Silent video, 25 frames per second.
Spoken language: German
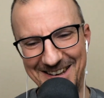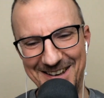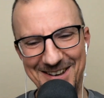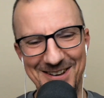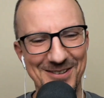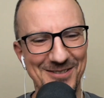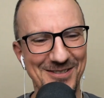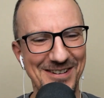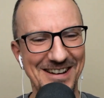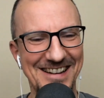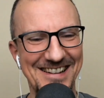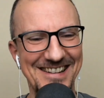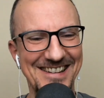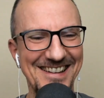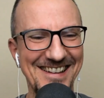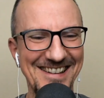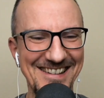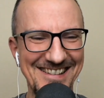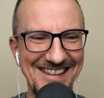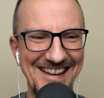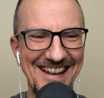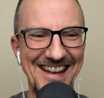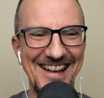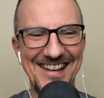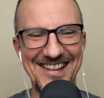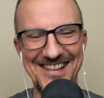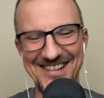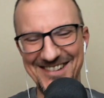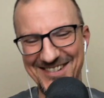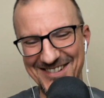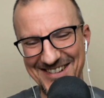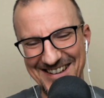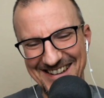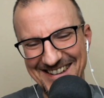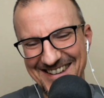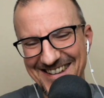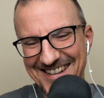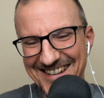Was? die des Jahres
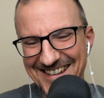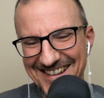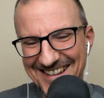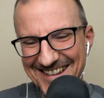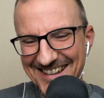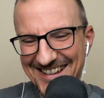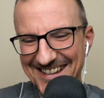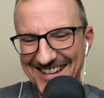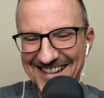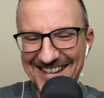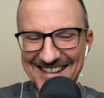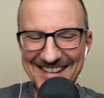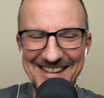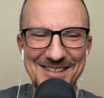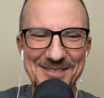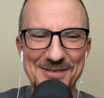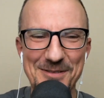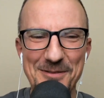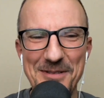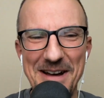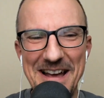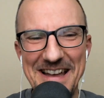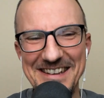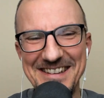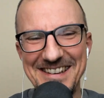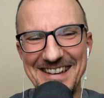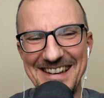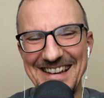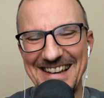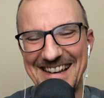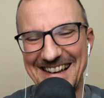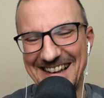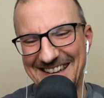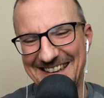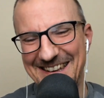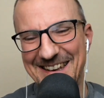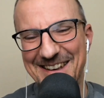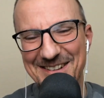waren. Das war mein
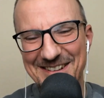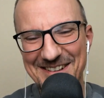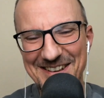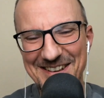Trick, an den